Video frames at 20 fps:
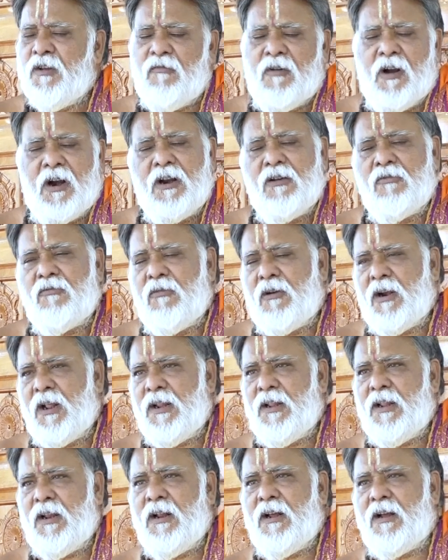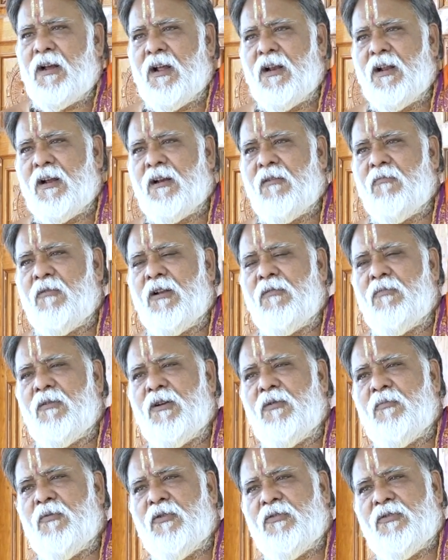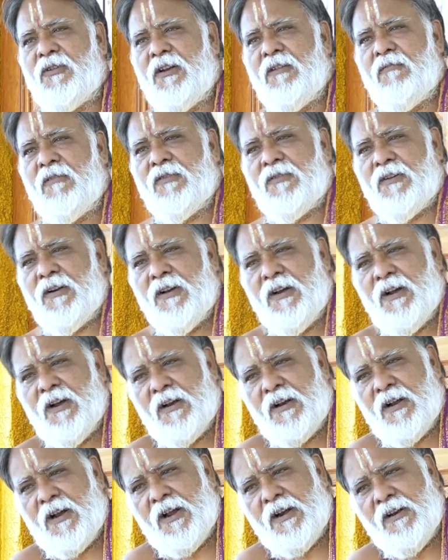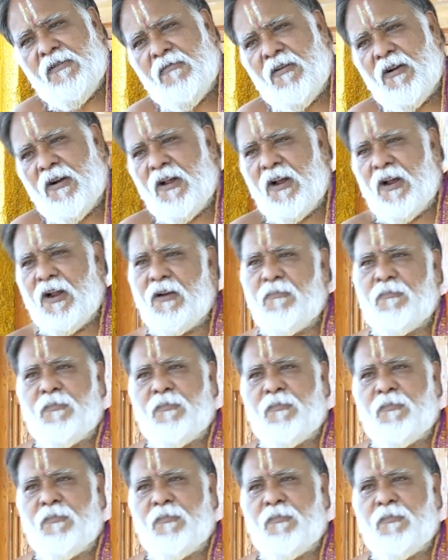వాళ్ళకు కూడా ఏదైనా కార్యక్రమాలు పడ్డప్పుడు శ్రీనివాసరెడ్డి గారు కానీ వాళ్ళు కానీ